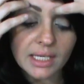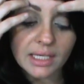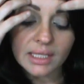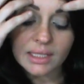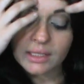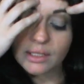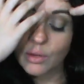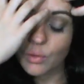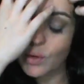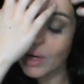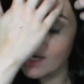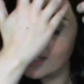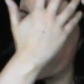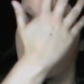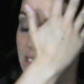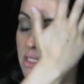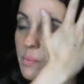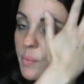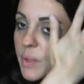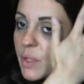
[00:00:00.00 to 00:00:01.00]
Então,
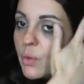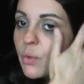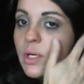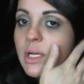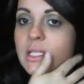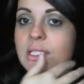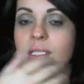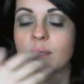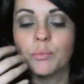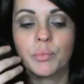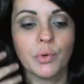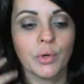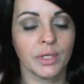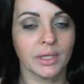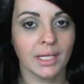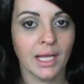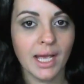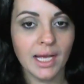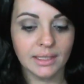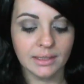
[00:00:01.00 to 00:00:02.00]
essas perucas
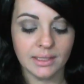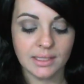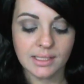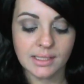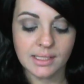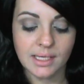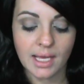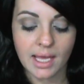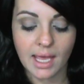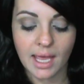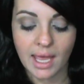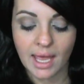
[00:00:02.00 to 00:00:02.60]
importadas,